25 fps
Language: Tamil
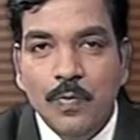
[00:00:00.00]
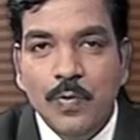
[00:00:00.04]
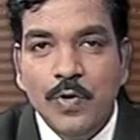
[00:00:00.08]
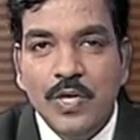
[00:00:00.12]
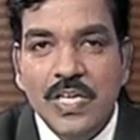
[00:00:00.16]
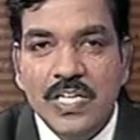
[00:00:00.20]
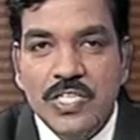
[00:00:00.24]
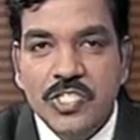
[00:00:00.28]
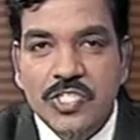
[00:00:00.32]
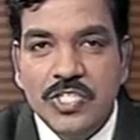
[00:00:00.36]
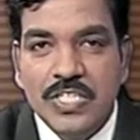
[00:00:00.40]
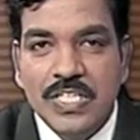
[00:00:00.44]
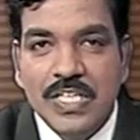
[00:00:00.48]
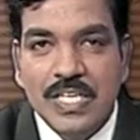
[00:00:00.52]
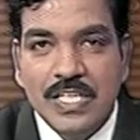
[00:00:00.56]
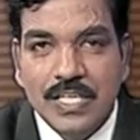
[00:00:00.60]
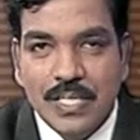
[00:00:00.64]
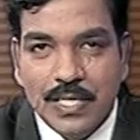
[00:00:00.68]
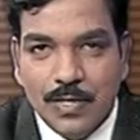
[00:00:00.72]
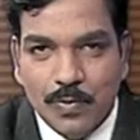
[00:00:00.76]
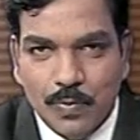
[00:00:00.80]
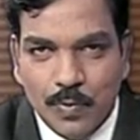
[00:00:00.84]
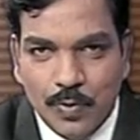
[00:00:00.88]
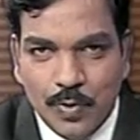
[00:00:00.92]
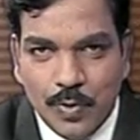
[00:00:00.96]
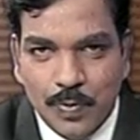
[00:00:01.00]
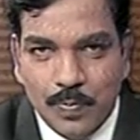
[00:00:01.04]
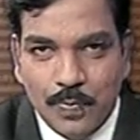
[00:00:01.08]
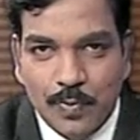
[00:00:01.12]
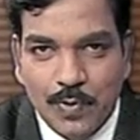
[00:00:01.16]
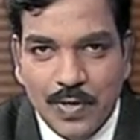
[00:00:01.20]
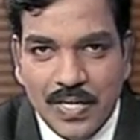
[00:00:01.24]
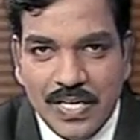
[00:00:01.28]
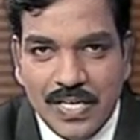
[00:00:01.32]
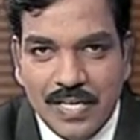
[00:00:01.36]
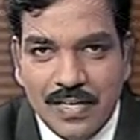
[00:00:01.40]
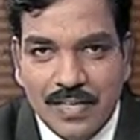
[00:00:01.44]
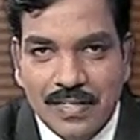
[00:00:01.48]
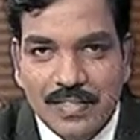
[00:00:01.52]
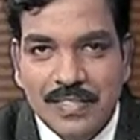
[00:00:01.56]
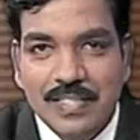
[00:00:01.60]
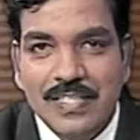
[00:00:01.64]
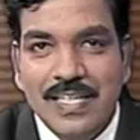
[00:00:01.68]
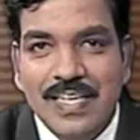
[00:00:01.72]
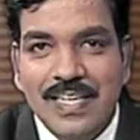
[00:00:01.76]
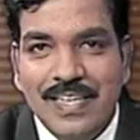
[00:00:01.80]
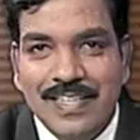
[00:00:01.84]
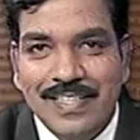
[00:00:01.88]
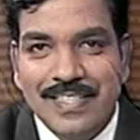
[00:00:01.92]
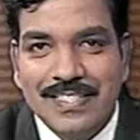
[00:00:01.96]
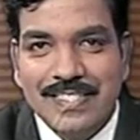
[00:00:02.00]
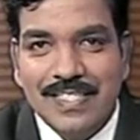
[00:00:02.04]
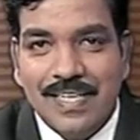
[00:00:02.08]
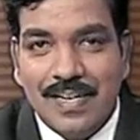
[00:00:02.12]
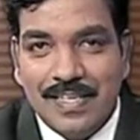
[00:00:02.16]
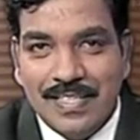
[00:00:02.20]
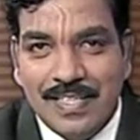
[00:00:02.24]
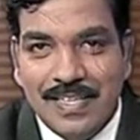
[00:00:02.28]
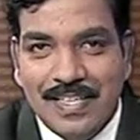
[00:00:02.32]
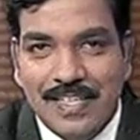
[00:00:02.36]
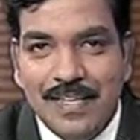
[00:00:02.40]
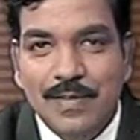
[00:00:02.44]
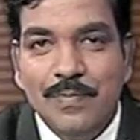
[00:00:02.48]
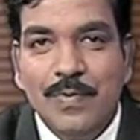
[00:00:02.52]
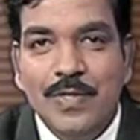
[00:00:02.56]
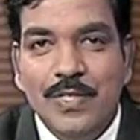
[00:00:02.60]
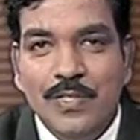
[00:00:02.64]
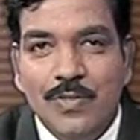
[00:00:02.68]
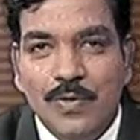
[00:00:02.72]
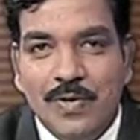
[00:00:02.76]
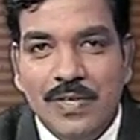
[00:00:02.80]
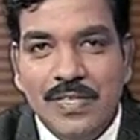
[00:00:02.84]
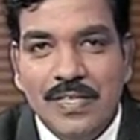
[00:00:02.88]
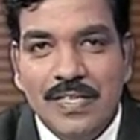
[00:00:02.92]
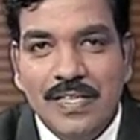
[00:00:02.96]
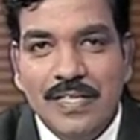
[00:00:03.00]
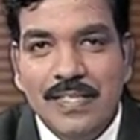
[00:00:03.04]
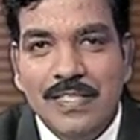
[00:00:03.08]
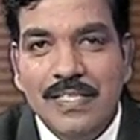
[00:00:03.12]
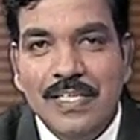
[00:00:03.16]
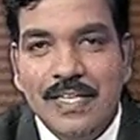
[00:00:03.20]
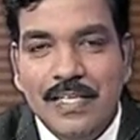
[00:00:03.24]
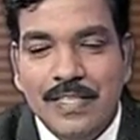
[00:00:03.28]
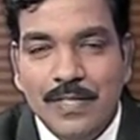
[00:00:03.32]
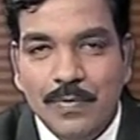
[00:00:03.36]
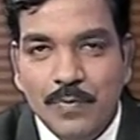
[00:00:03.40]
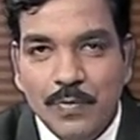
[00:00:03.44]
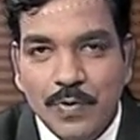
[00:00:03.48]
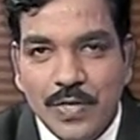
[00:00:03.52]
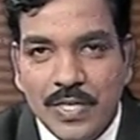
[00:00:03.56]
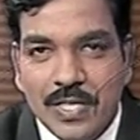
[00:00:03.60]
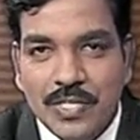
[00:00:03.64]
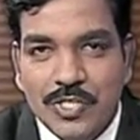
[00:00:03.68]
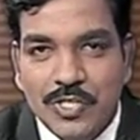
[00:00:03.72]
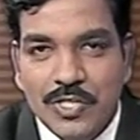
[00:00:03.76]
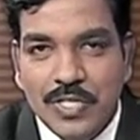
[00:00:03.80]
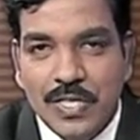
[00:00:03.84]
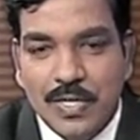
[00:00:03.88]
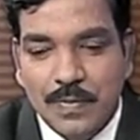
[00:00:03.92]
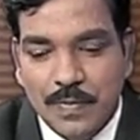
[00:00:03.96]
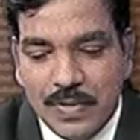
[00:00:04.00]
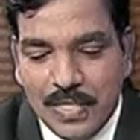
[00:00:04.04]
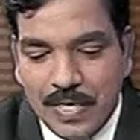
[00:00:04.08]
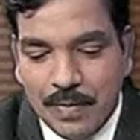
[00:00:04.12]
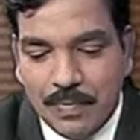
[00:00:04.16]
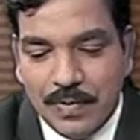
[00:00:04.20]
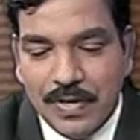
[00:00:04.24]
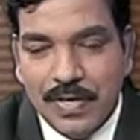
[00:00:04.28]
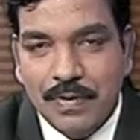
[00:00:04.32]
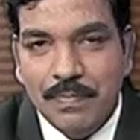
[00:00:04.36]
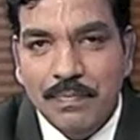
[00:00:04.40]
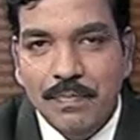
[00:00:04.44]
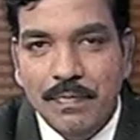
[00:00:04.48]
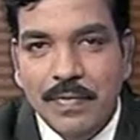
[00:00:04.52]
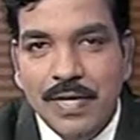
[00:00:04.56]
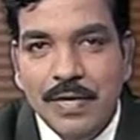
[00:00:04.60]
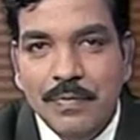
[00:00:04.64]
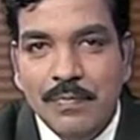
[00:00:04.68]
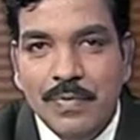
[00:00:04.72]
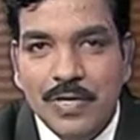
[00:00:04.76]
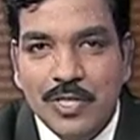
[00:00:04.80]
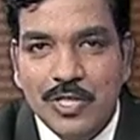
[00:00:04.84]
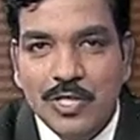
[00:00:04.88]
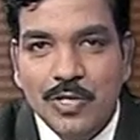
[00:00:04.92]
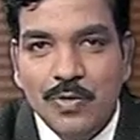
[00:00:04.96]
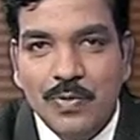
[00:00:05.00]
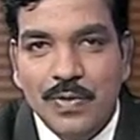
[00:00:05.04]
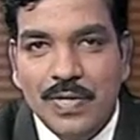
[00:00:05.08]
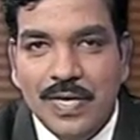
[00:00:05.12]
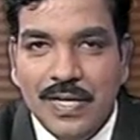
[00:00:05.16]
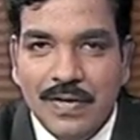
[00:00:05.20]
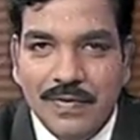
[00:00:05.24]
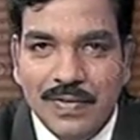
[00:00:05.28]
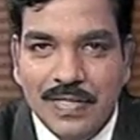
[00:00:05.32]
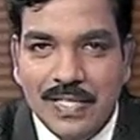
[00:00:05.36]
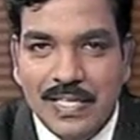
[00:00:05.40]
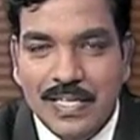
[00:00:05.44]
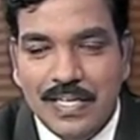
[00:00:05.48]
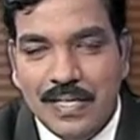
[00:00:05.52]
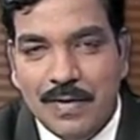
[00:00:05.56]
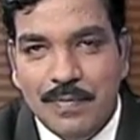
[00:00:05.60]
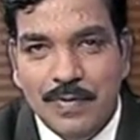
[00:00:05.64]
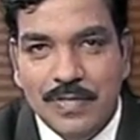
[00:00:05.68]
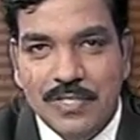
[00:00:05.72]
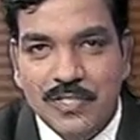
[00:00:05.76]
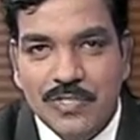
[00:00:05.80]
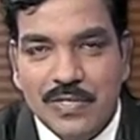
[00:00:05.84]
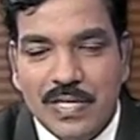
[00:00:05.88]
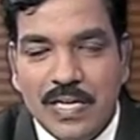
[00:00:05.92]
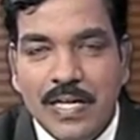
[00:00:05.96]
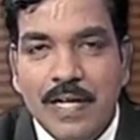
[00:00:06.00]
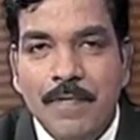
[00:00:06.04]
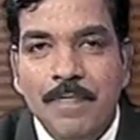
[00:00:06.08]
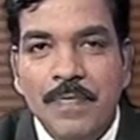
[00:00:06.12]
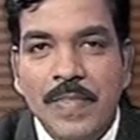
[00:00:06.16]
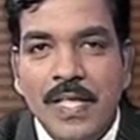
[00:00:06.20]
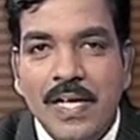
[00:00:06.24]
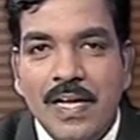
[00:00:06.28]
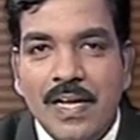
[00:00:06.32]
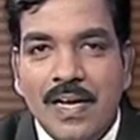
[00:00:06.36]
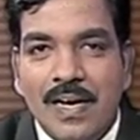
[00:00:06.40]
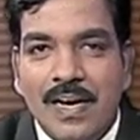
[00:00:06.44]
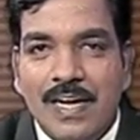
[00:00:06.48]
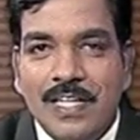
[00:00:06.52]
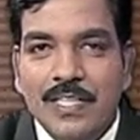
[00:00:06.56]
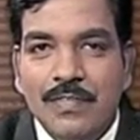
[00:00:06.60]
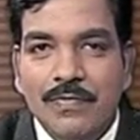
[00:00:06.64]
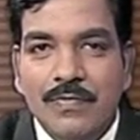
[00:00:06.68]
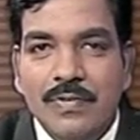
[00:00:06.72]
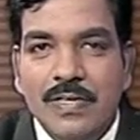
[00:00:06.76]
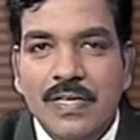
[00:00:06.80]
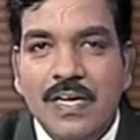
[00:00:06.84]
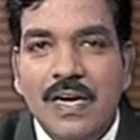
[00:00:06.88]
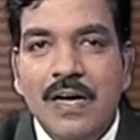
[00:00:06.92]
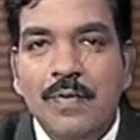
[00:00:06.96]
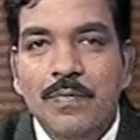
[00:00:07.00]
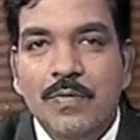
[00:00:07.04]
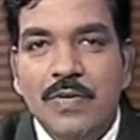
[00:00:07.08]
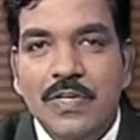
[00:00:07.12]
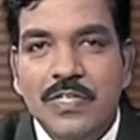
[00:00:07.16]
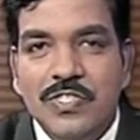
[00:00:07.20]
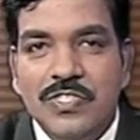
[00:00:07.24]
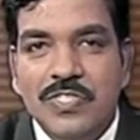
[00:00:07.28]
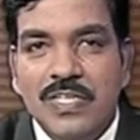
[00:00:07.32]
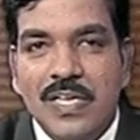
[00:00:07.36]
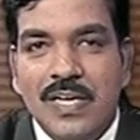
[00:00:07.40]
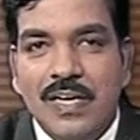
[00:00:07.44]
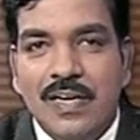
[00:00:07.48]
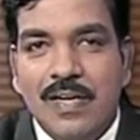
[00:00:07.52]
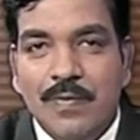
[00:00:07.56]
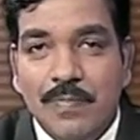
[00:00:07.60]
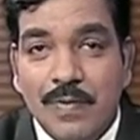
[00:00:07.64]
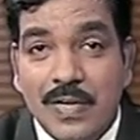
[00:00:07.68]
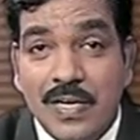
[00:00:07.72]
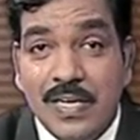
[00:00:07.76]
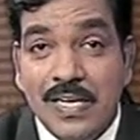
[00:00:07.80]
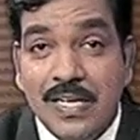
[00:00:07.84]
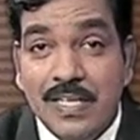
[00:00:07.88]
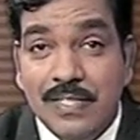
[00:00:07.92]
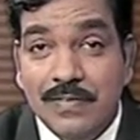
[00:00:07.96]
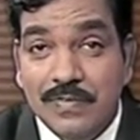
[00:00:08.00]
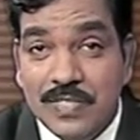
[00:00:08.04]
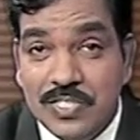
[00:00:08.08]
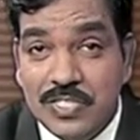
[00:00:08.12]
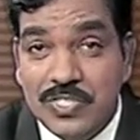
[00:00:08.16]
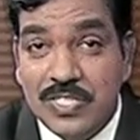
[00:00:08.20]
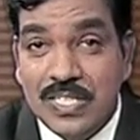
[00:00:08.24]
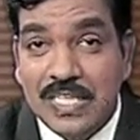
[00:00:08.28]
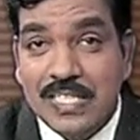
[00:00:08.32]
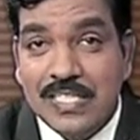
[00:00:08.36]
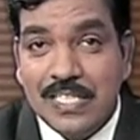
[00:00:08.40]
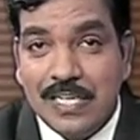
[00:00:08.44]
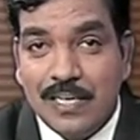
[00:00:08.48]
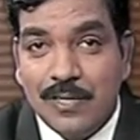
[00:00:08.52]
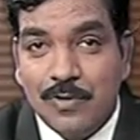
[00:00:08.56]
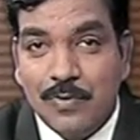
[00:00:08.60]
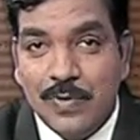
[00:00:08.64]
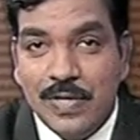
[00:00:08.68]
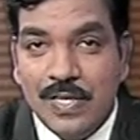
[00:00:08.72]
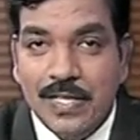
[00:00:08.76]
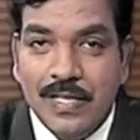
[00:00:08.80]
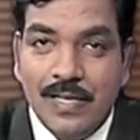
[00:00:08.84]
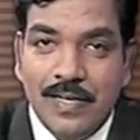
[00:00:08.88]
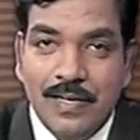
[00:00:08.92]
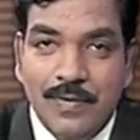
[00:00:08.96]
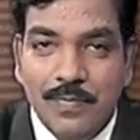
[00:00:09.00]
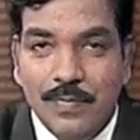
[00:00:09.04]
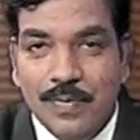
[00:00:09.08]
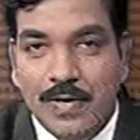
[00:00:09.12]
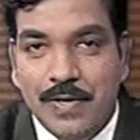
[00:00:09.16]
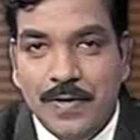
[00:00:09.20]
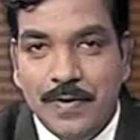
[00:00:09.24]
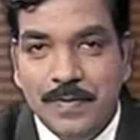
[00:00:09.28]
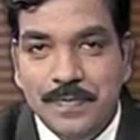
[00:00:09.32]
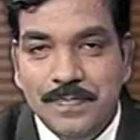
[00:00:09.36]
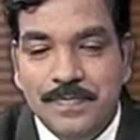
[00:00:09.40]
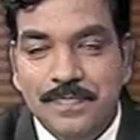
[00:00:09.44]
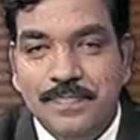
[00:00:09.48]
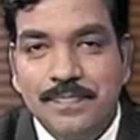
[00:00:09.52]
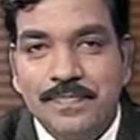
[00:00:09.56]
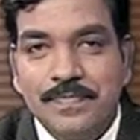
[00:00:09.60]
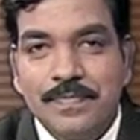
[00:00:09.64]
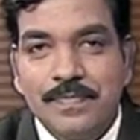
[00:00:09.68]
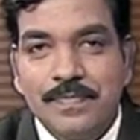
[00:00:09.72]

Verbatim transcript: முயற்சி என்கிற ஒரு புள்ளியிலிருந்து தாங்க அந்த சாதனை என்பது தொடர்கிறது அந்த முயற்சி என்பது அப்படியே மேம்படுத்தி கொண்டே வந்தீங்க அப்படின்னு சொன்னால் அது விடாமுயற்சியாக மாறி அது வெற்றியை தரக்கூடியதாக மாறும்